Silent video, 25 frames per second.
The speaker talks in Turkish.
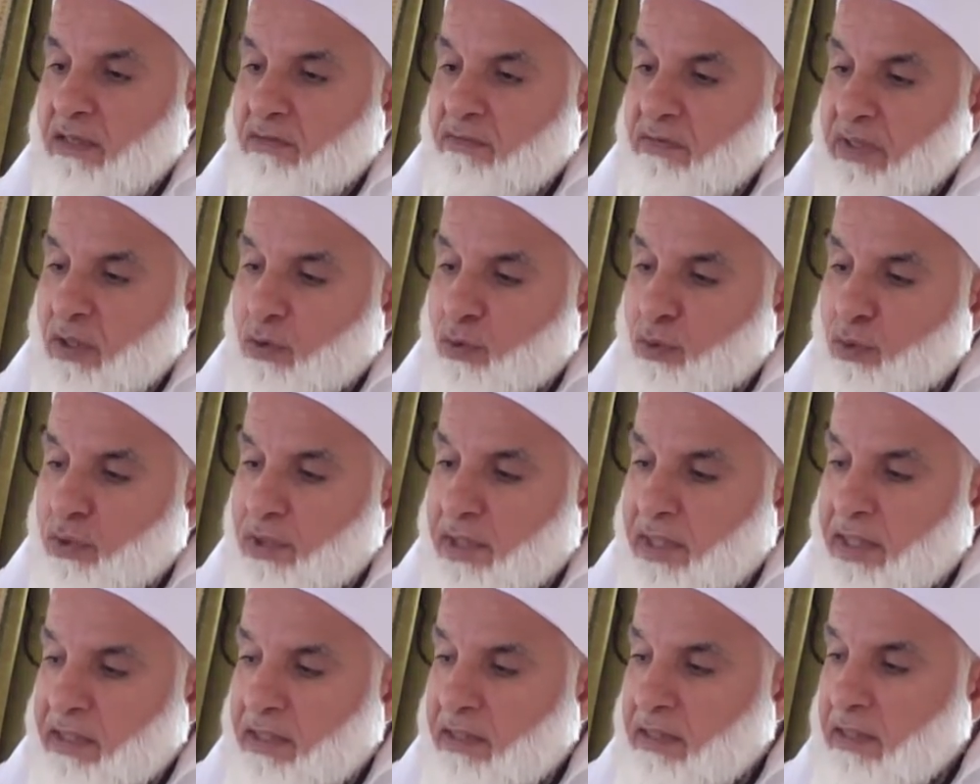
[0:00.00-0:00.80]
ve
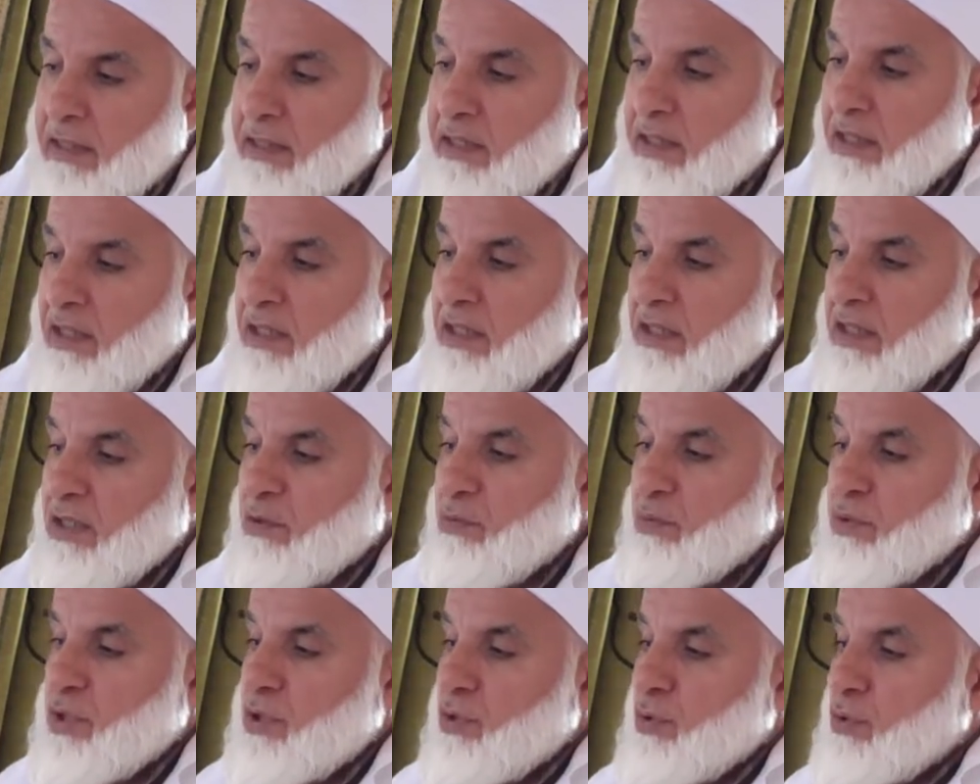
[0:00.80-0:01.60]
onların
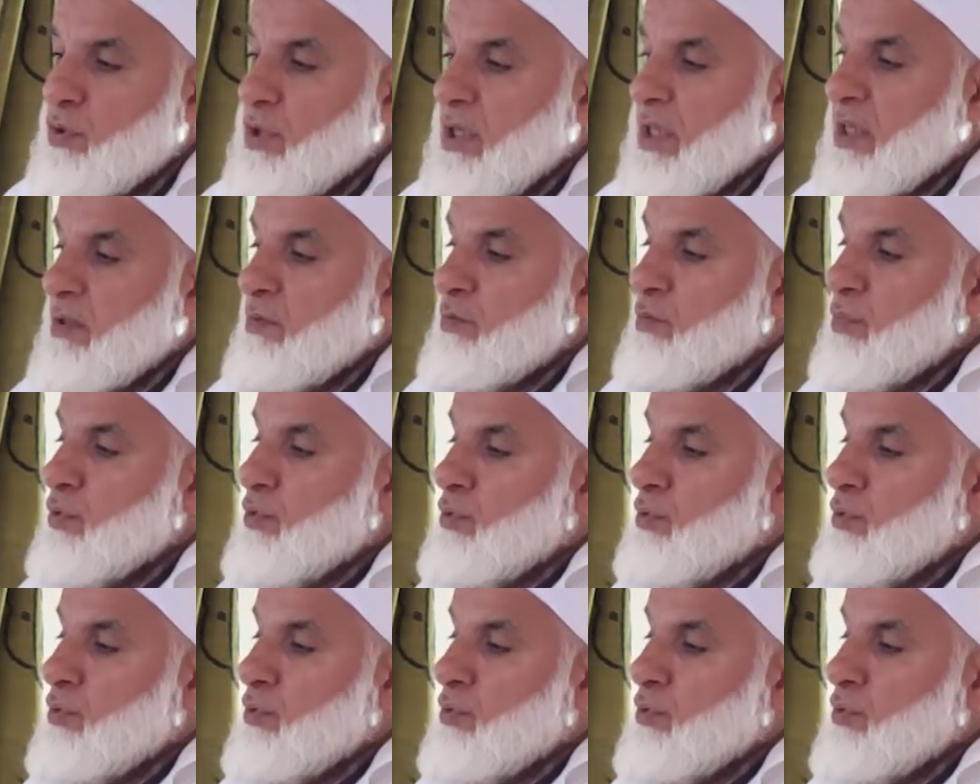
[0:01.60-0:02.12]
takipçi olan